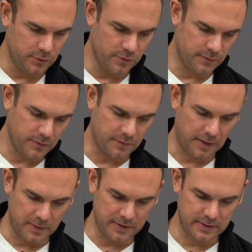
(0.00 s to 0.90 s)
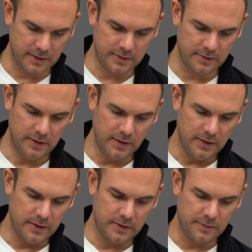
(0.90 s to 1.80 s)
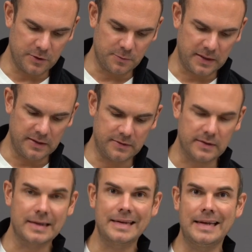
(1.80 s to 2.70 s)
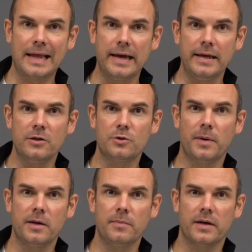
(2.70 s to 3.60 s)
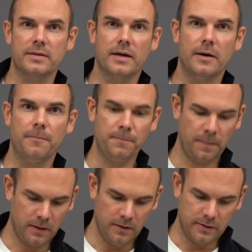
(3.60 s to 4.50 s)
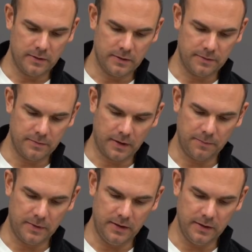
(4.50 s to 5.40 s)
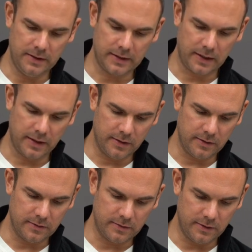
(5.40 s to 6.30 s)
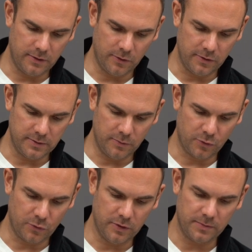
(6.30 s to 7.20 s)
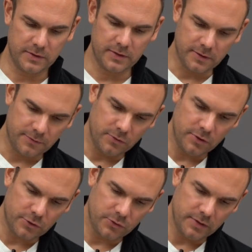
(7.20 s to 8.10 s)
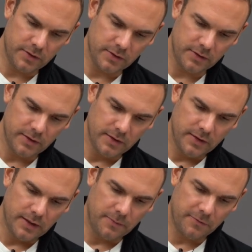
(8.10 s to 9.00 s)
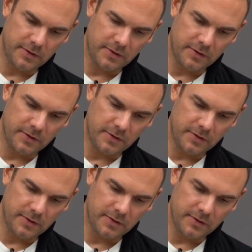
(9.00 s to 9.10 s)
Frischluft- und auf Abgasseite äh, entsprechend kleine Spaltmaße haben, ähm, haben hier die Räder die Gehäuse berührt. Man sieht das wunderschön hier am